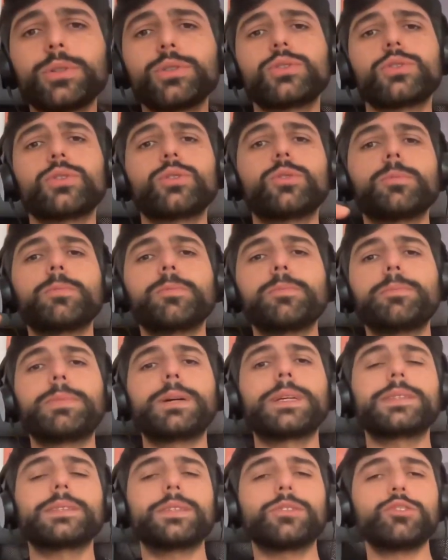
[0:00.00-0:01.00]
possono
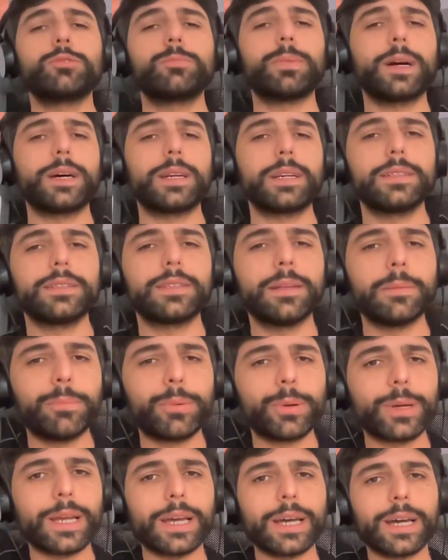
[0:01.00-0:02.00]
partecipare in
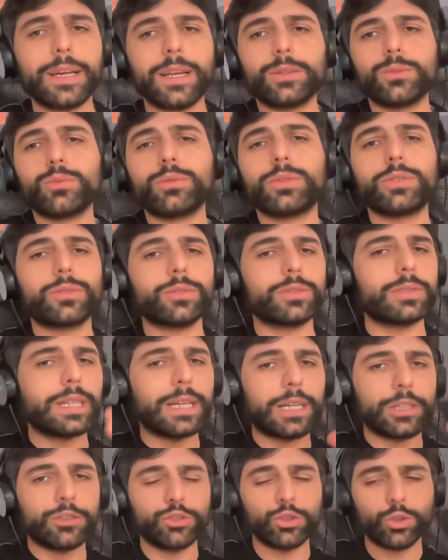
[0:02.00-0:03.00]
tempo reale a tutti i
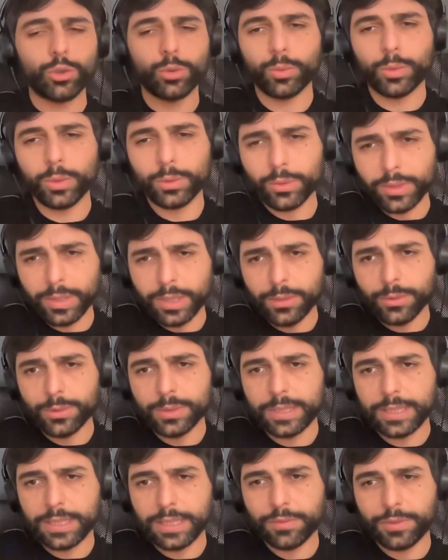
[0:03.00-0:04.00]
sondaggi, comunque tutte le
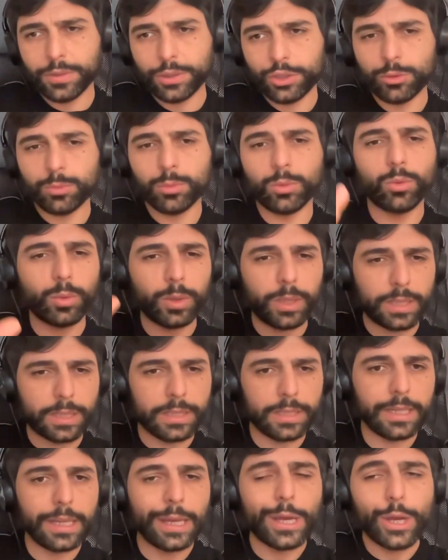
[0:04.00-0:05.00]
cose che facciamo,
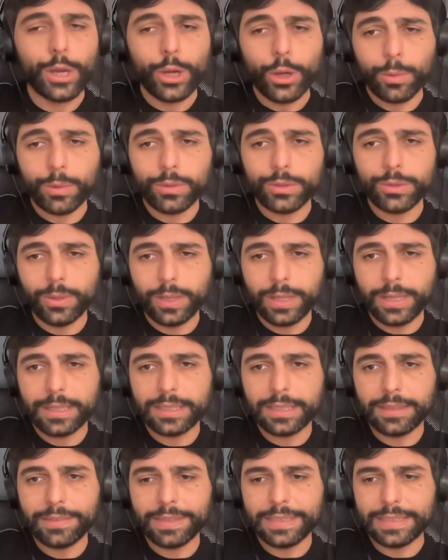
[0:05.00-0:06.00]
quindi questo è un
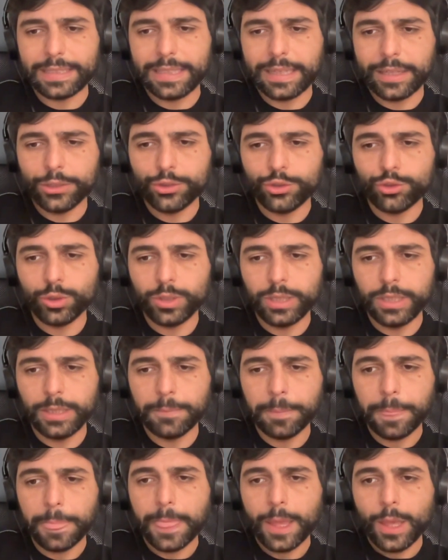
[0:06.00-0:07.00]
grande vantaggio
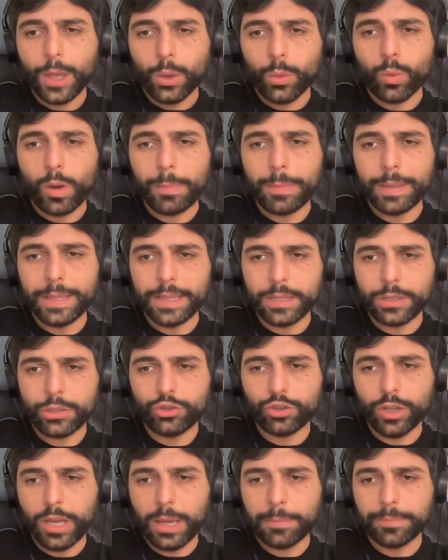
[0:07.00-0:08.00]
di Webinar
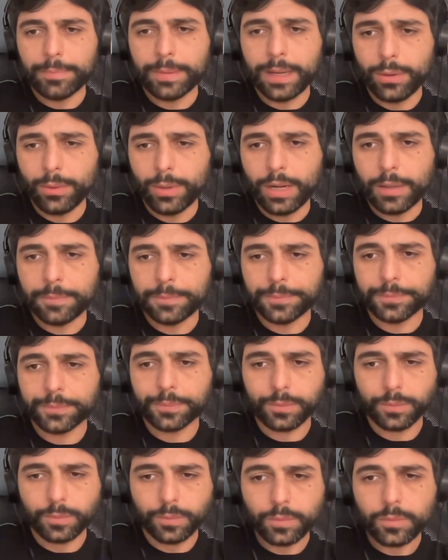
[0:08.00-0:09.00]
Jam. Allora,